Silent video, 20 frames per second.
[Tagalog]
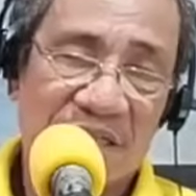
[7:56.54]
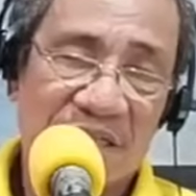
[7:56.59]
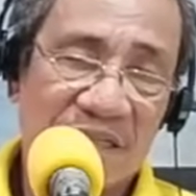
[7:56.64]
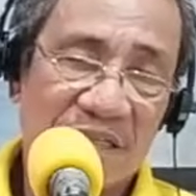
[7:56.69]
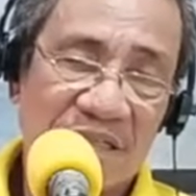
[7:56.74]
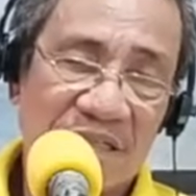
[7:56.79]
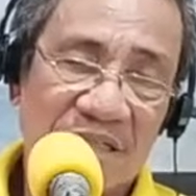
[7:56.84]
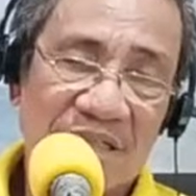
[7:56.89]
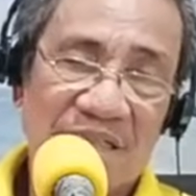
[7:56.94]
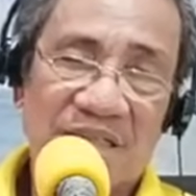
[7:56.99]

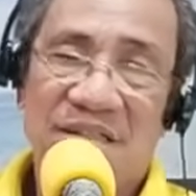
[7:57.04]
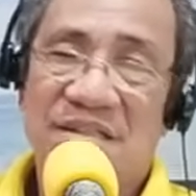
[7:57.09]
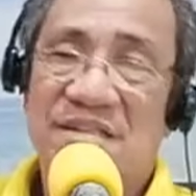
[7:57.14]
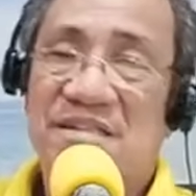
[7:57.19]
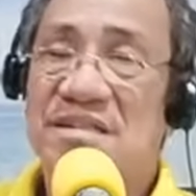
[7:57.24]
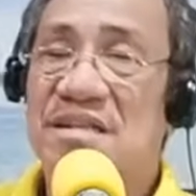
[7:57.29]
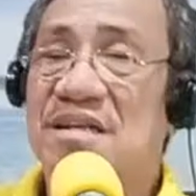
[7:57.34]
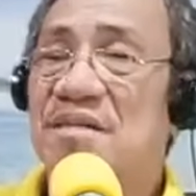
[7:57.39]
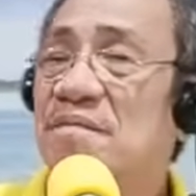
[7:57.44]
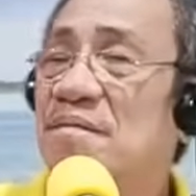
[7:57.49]
Eh,
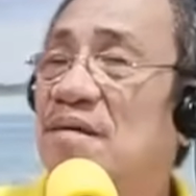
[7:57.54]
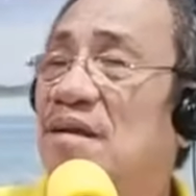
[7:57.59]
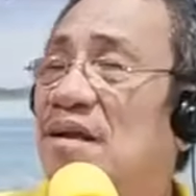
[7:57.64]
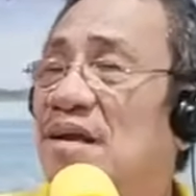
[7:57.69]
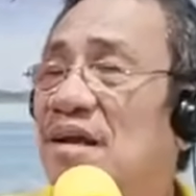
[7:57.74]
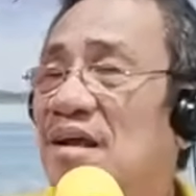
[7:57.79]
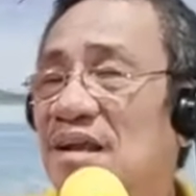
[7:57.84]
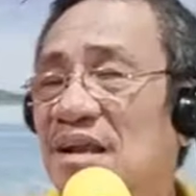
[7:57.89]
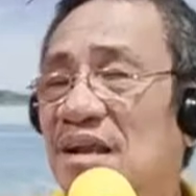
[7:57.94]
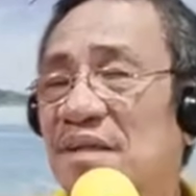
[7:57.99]
sa naman,
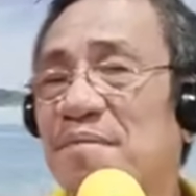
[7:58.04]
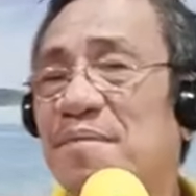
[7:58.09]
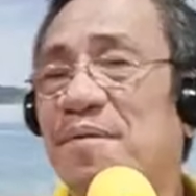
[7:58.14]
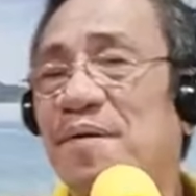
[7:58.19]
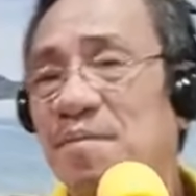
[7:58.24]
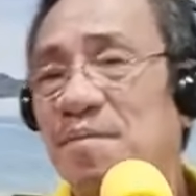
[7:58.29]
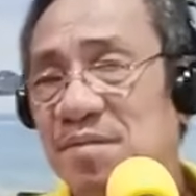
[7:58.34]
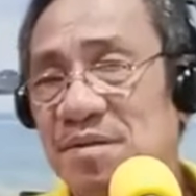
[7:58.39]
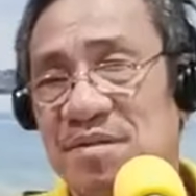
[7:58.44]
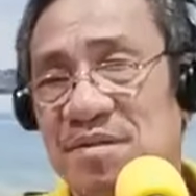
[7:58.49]

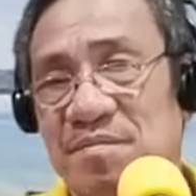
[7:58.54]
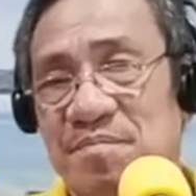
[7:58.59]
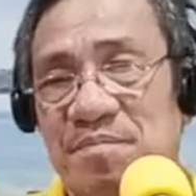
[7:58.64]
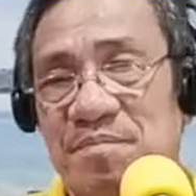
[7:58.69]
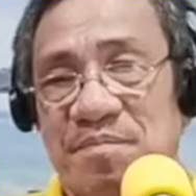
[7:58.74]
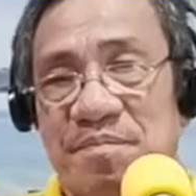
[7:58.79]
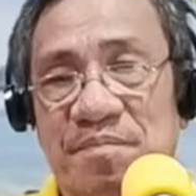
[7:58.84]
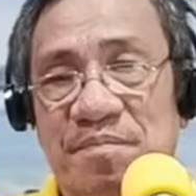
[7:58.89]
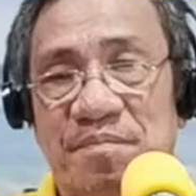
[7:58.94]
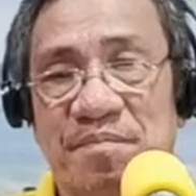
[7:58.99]
libre man.
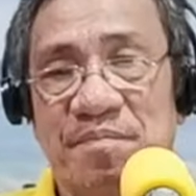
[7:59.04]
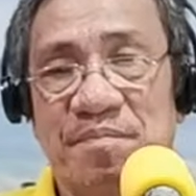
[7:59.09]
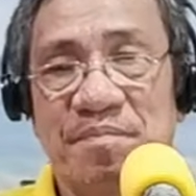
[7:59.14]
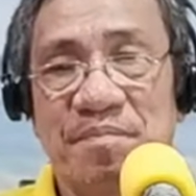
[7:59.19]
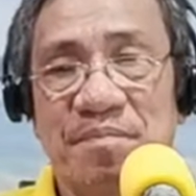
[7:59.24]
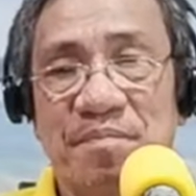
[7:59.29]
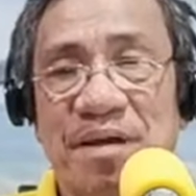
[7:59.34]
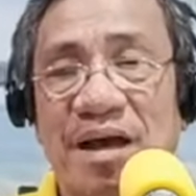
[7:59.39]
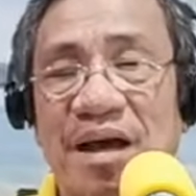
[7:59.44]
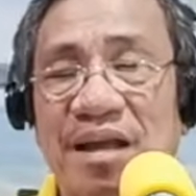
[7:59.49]

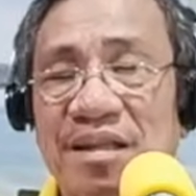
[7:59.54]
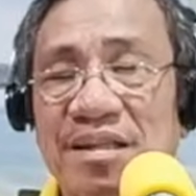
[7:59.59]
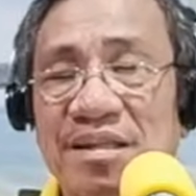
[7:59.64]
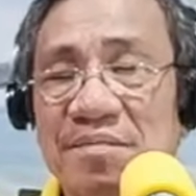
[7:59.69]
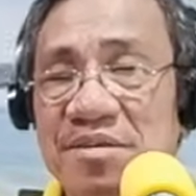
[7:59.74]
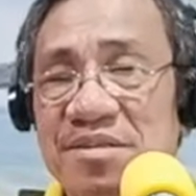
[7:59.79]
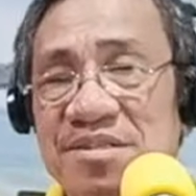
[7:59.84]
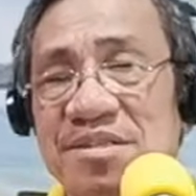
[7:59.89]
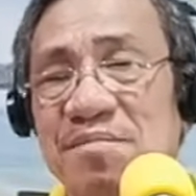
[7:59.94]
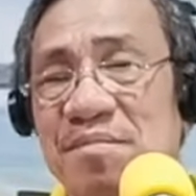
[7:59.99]
Paala
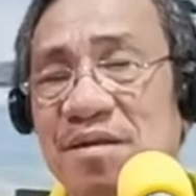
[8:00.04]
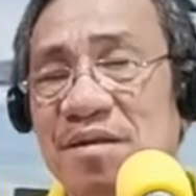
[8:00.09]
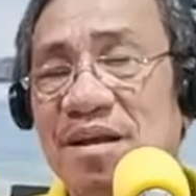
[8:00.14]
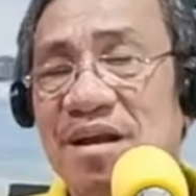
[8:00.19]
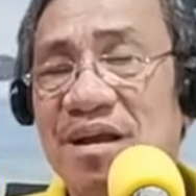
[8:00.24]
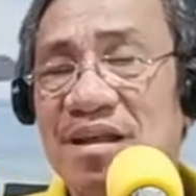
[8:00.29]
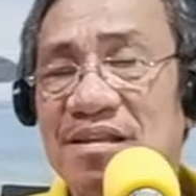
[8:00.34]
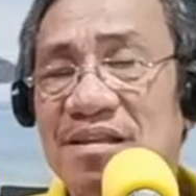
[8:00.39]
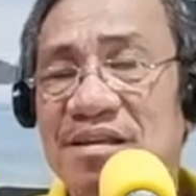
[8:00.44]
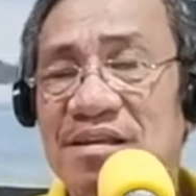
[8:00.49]
tayo sa
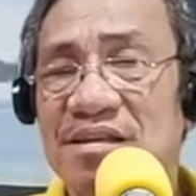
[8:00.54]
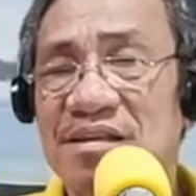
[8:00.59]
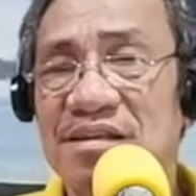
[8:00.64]
barkada.